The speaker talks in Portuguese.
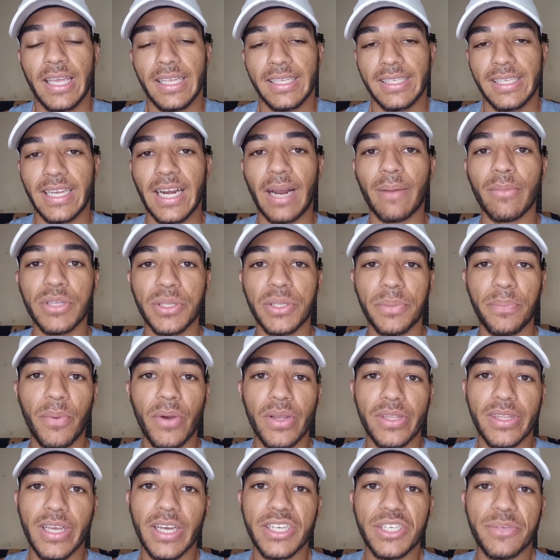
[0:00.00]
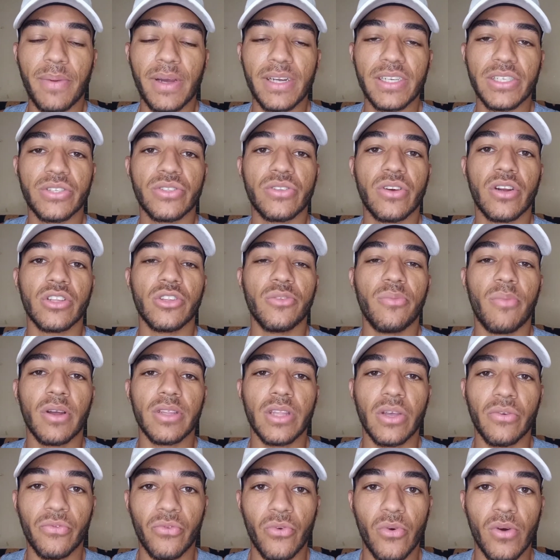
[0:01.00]
Será muito importante para a história do
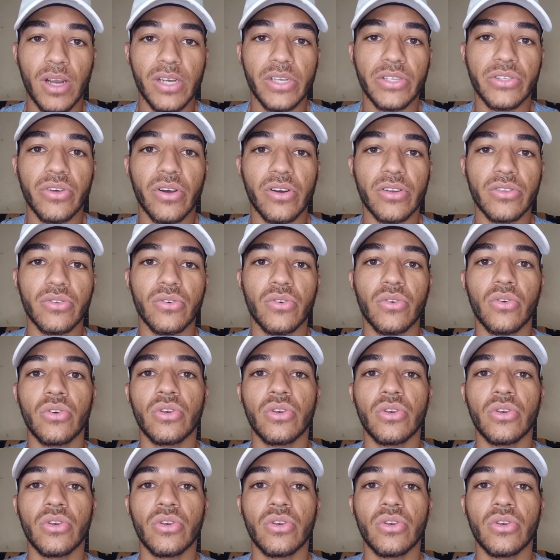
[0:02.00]
Botafogo, a história do